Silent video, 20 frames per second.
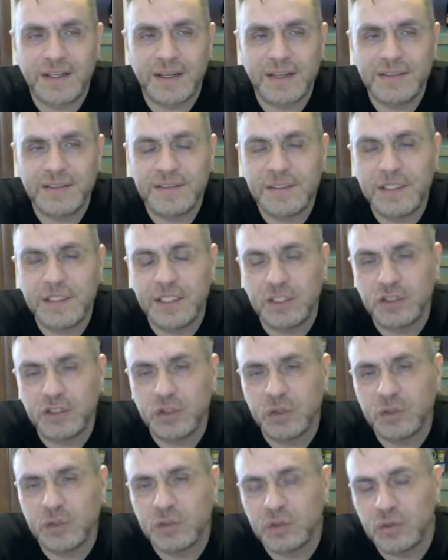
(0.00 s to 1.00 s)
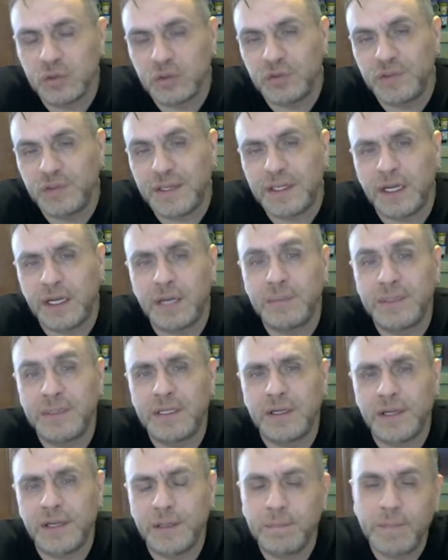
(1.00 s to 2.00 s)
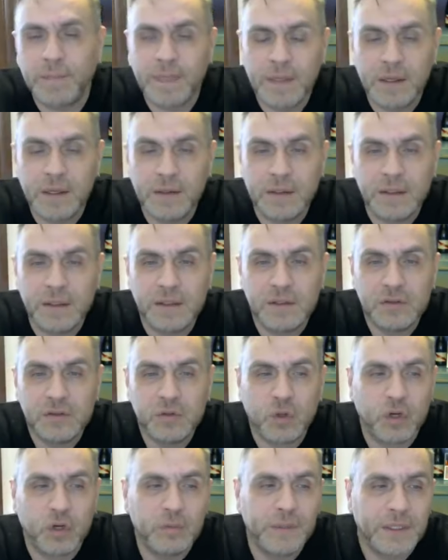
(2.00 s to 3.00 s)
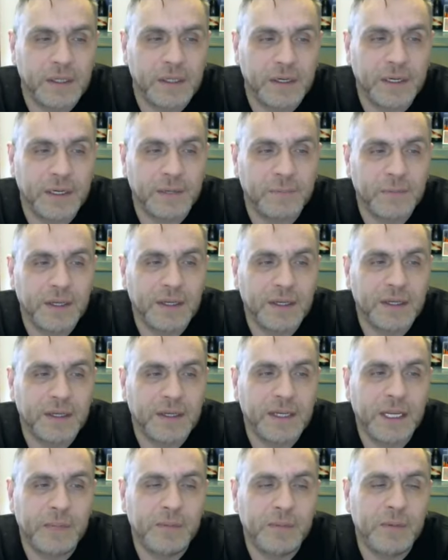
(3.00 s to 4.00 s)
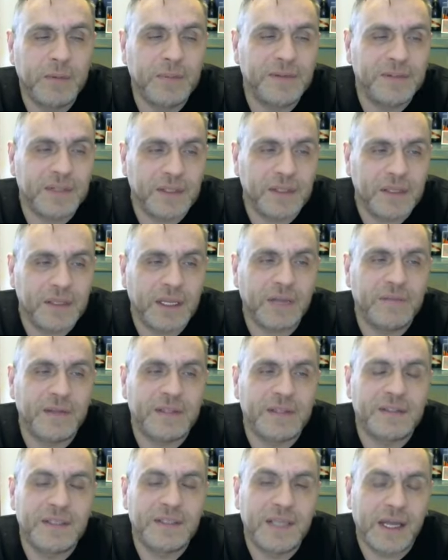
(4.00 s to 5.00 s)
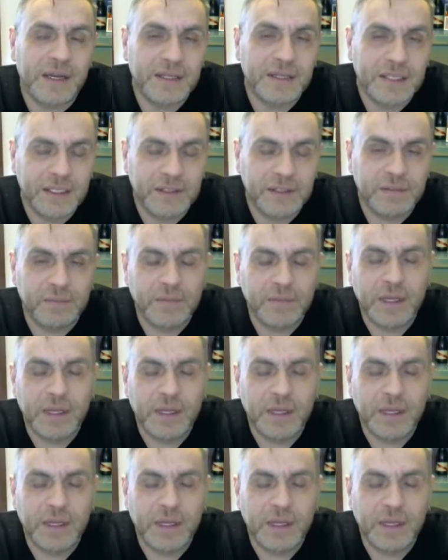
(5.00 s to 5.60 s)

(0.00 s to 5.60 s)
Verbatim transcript: karesini yaşıyorsunuz. Fena bir kare. Zor bir kare hepimizin evet gergin,